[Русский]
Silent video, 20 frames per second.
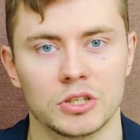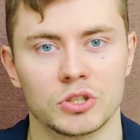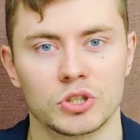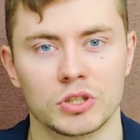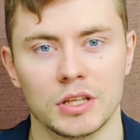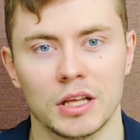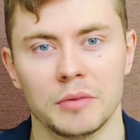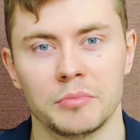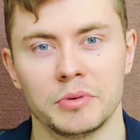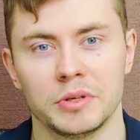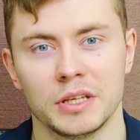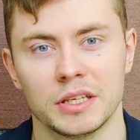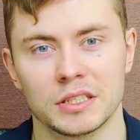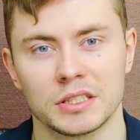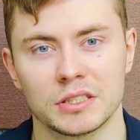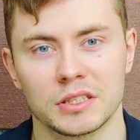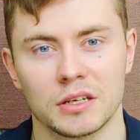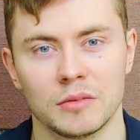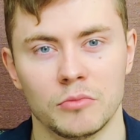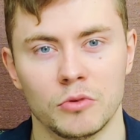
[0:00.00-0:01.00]
Жена, придя
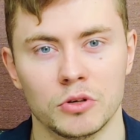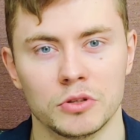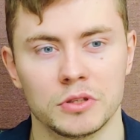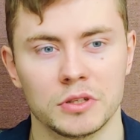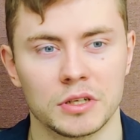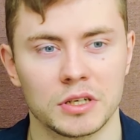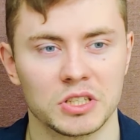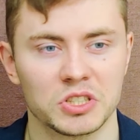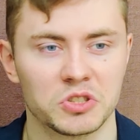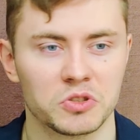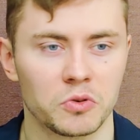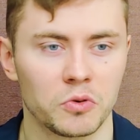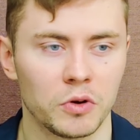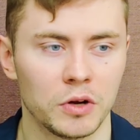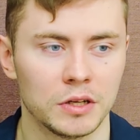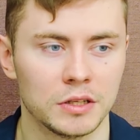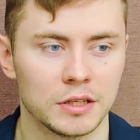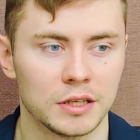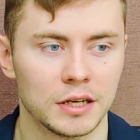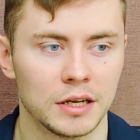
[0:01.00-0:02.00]
с работы
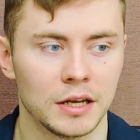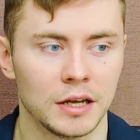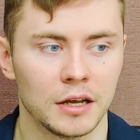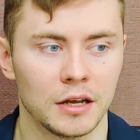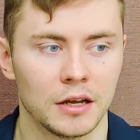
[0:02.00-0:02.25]
расстроена,